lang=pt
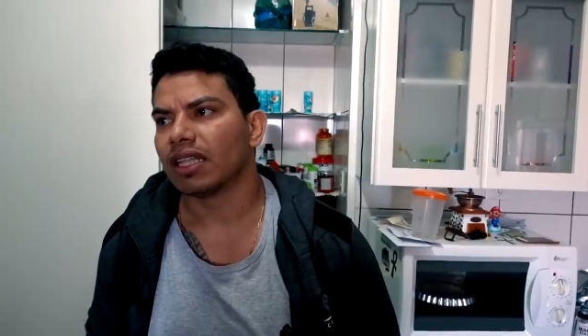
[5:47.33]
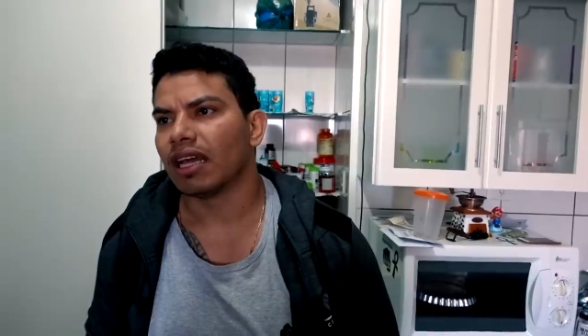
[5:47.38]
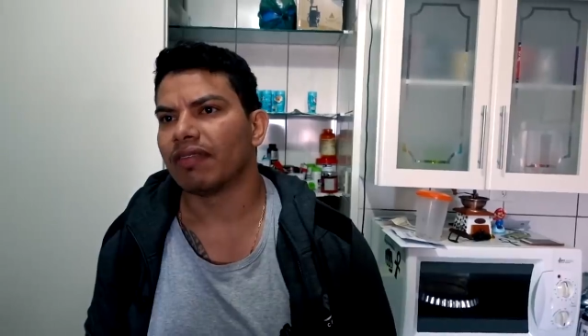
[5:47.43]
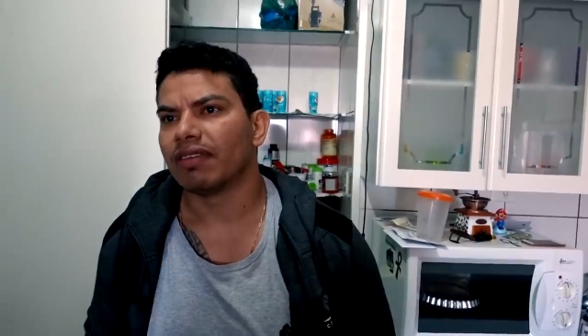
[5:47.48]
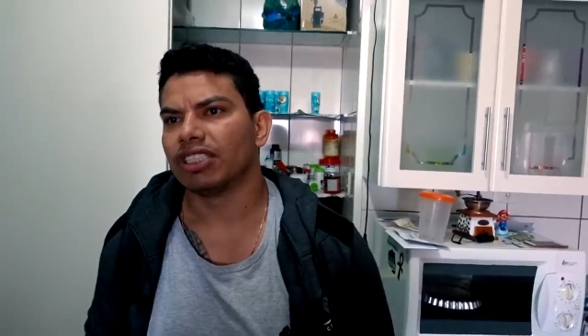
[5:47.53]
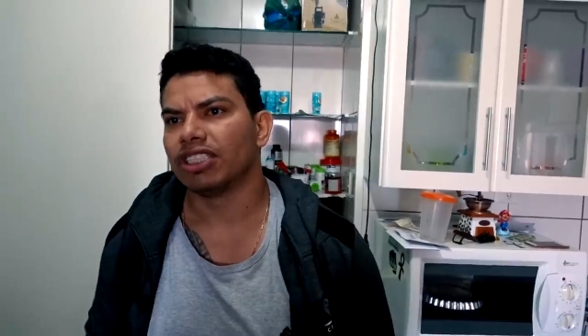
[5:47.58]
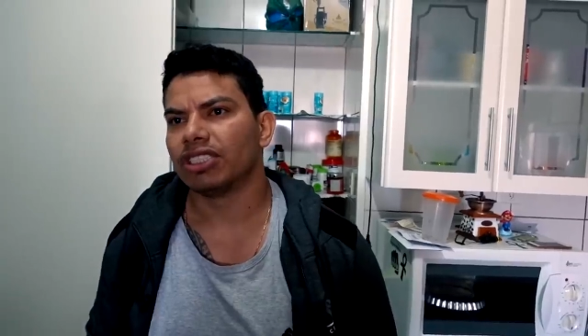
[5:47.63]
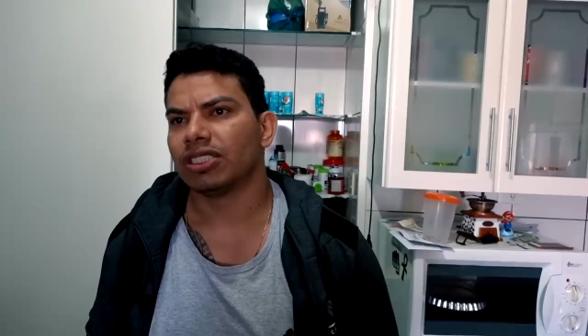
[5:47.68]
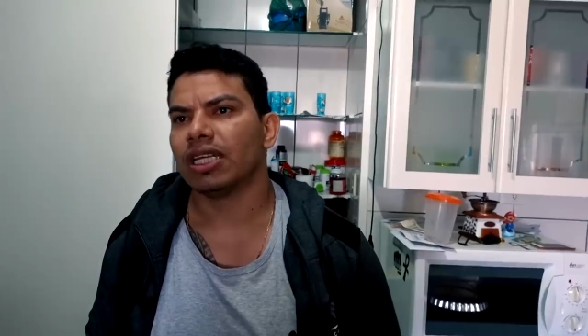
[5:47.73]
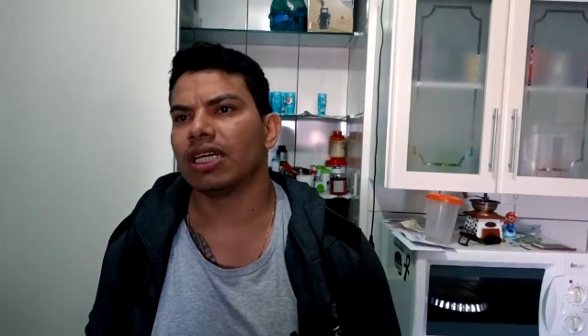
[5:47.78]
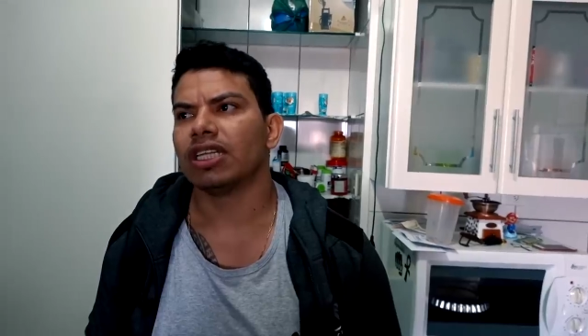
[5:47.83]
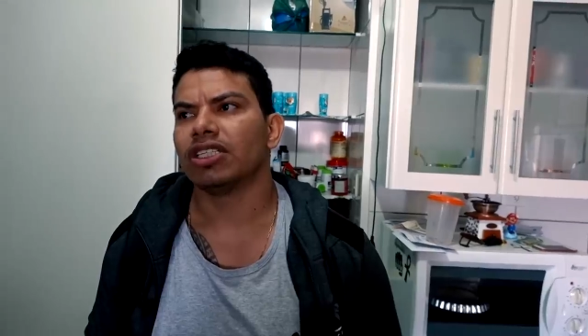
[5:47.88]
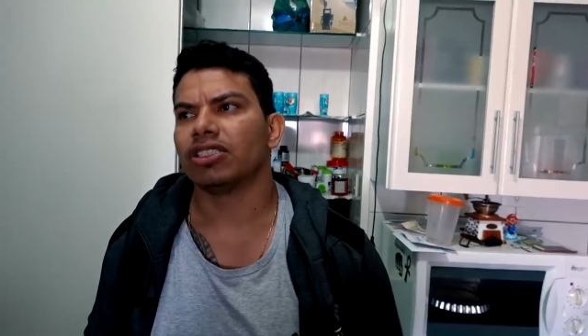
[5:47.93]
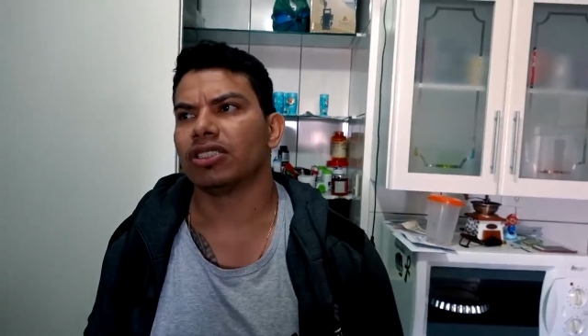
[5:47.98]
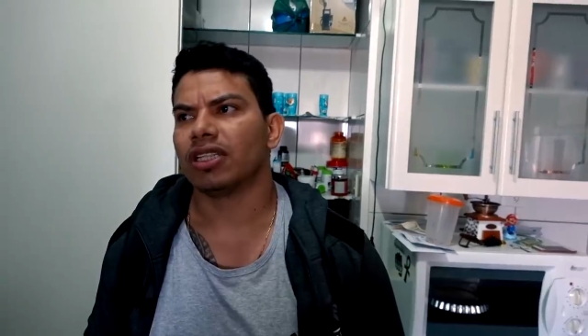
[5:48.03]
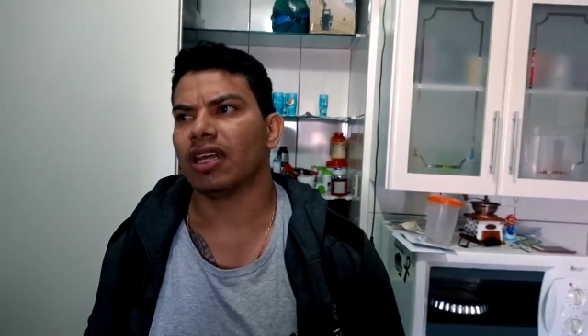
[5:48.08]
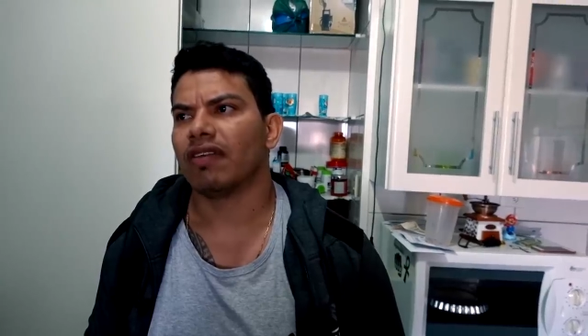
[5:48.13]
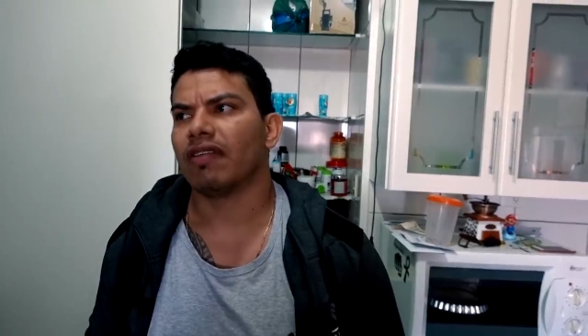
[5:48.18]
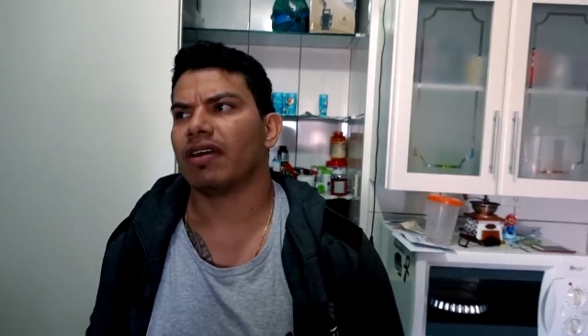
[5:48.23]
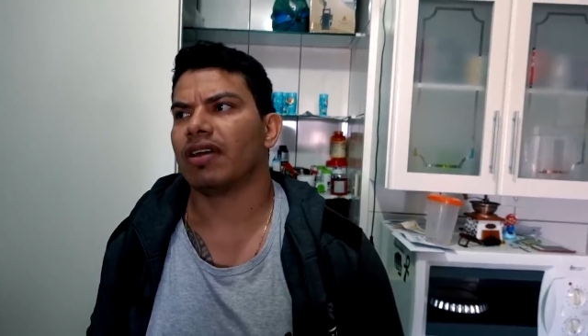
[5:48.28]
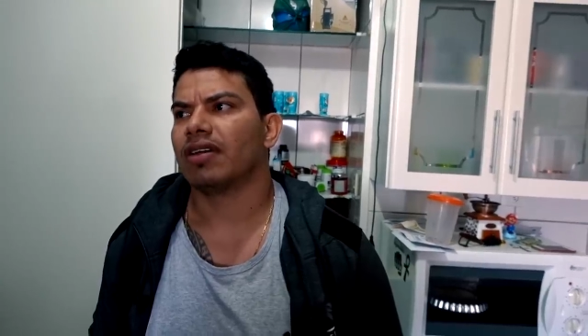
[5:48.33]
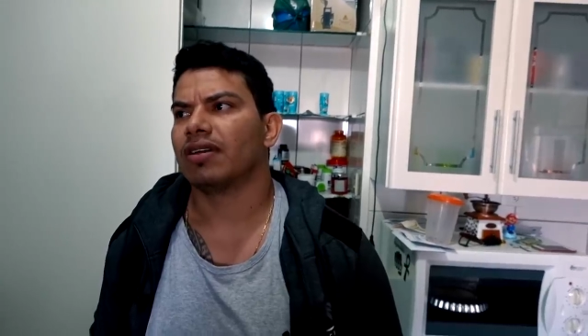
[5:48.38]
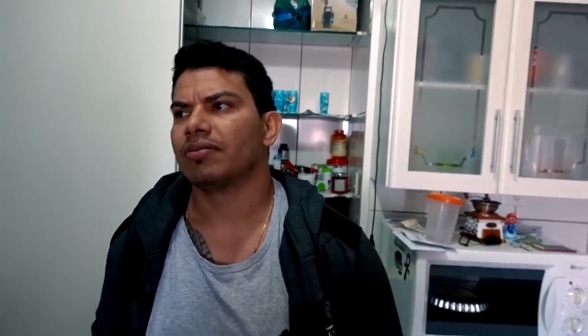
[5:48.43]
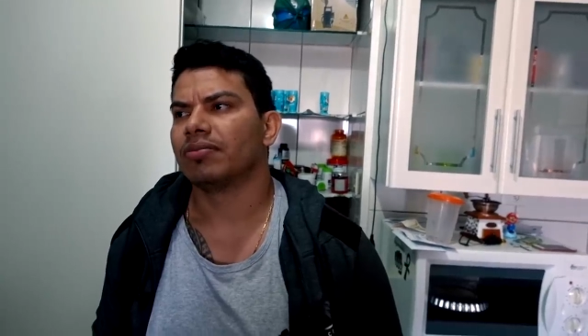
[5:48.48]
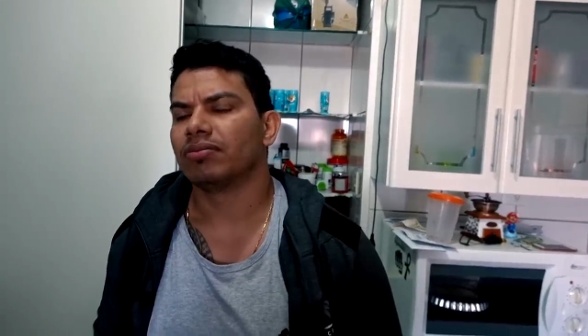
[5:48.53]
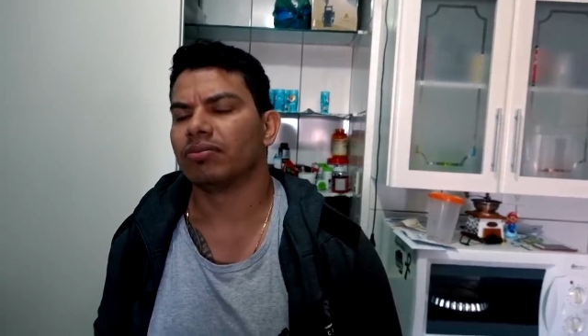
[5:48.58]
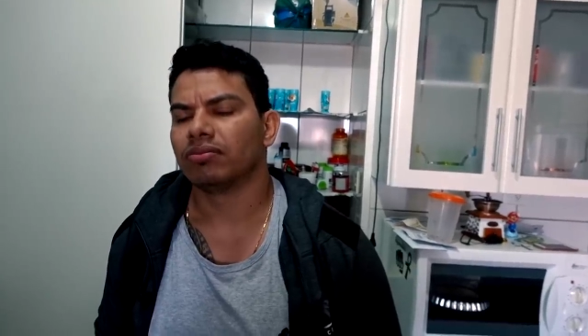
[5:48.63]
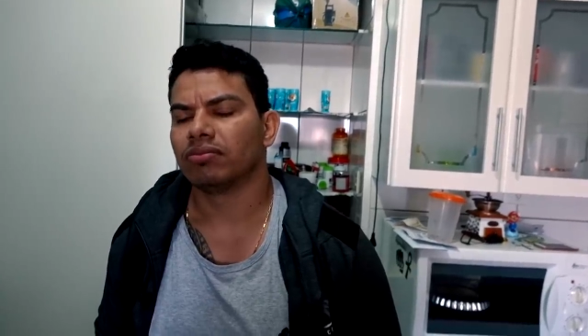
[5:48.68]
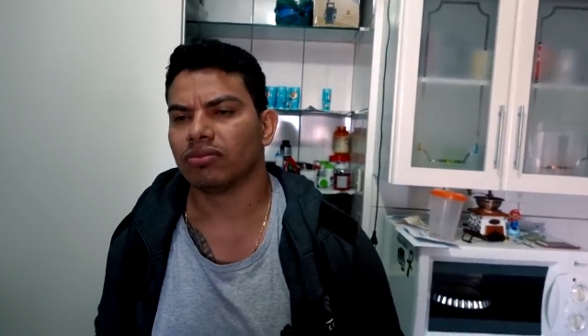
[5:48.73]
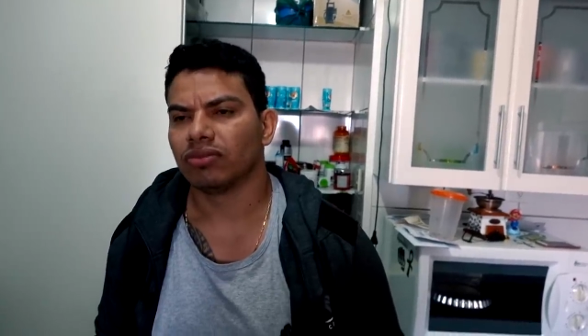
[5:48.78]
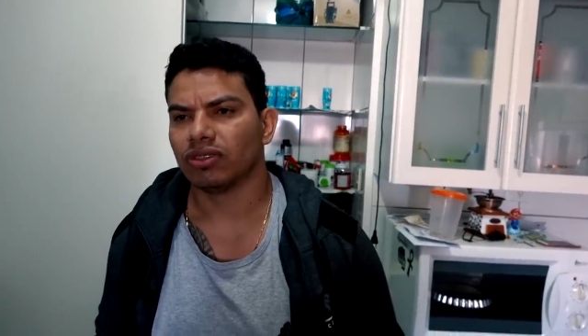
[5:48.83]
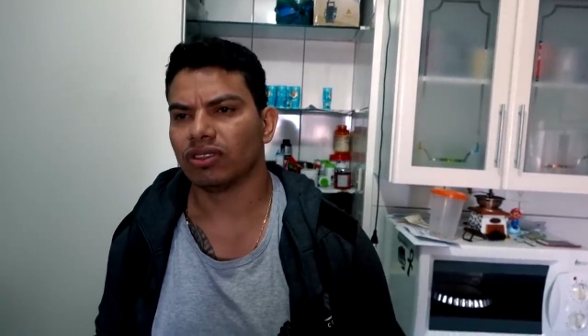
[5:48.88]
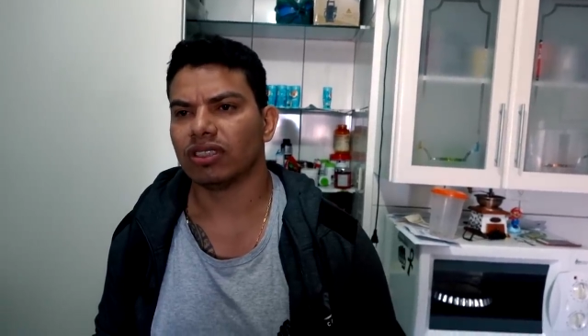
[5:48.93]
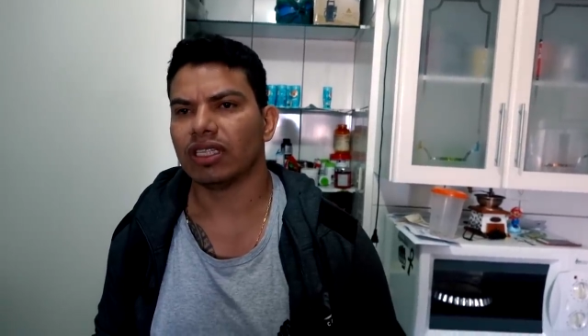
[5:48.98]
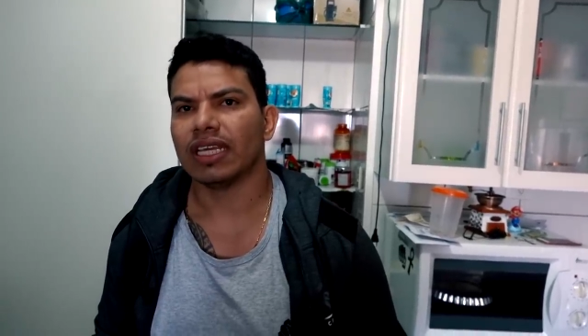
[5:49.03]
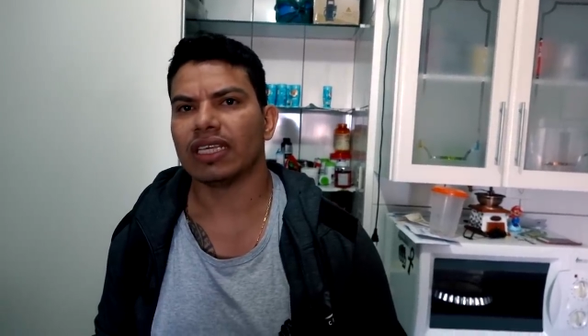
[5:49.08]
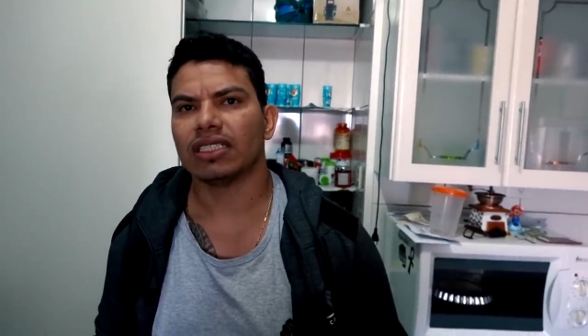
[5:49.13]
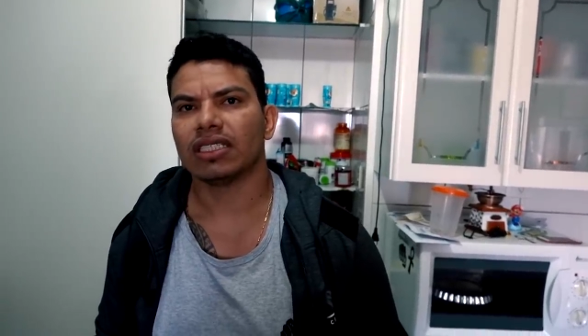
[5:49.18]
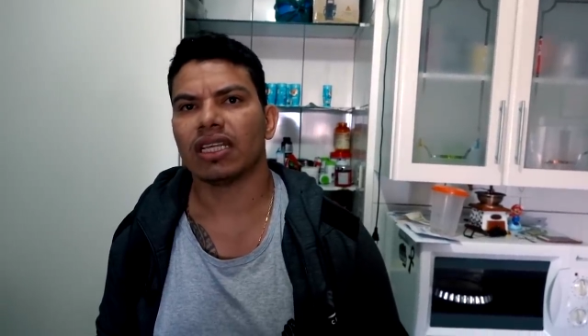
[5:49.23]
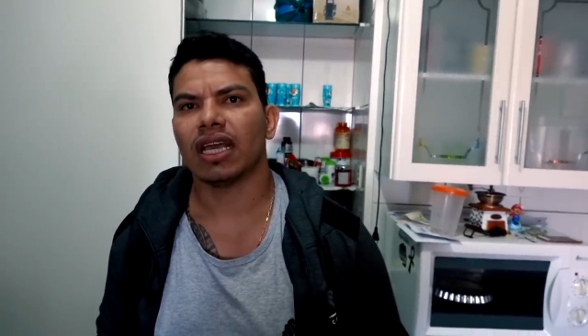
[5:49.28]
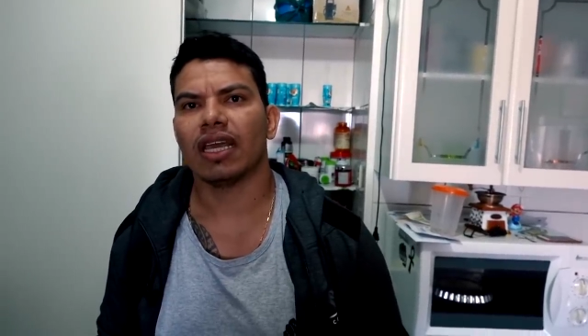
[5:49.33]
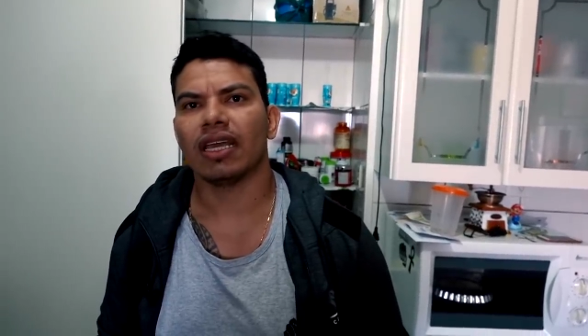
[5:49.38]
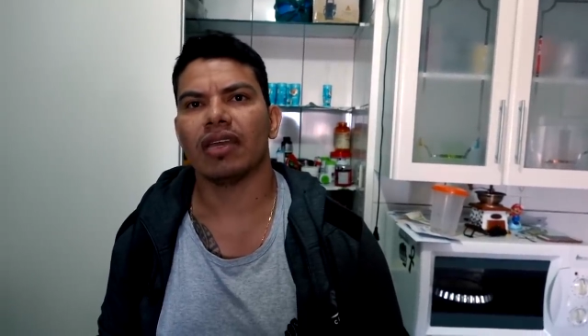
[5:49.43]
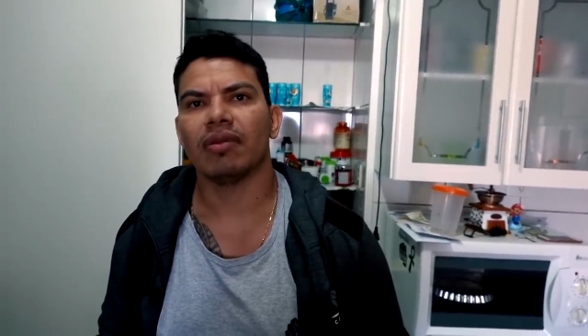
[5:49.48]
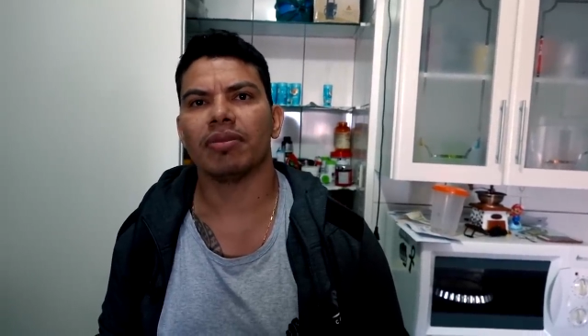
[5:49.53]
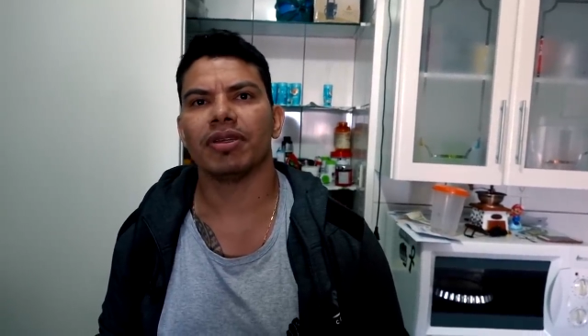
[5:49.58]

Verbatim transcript: Tava distante, tava uns 10 km.